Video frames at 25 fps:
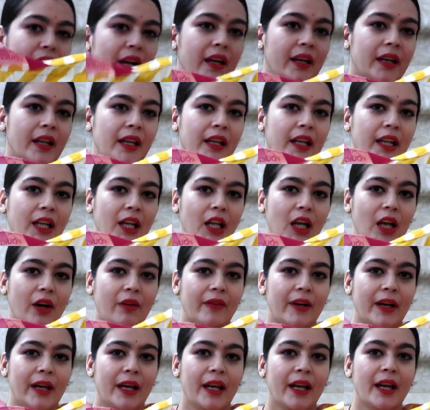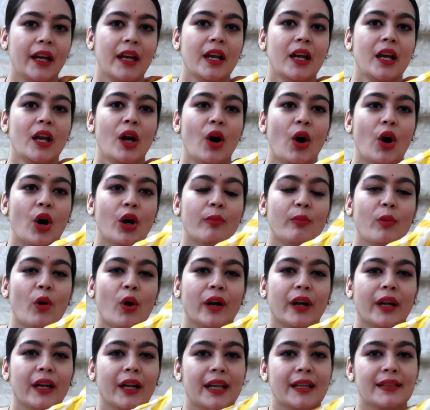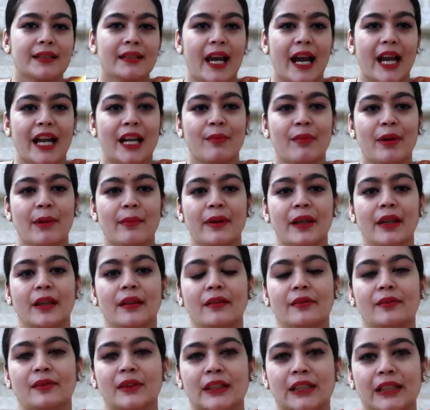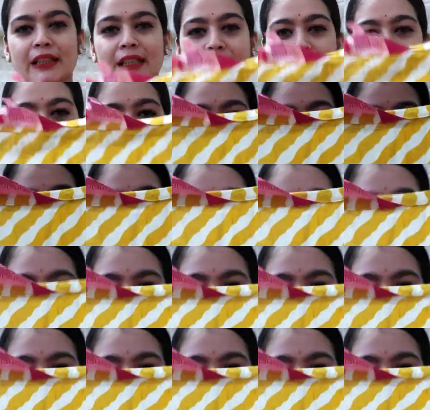थ्रेड नहीं निकला हुआ है और बॉर्डर के साइड में भी वर्क किया गया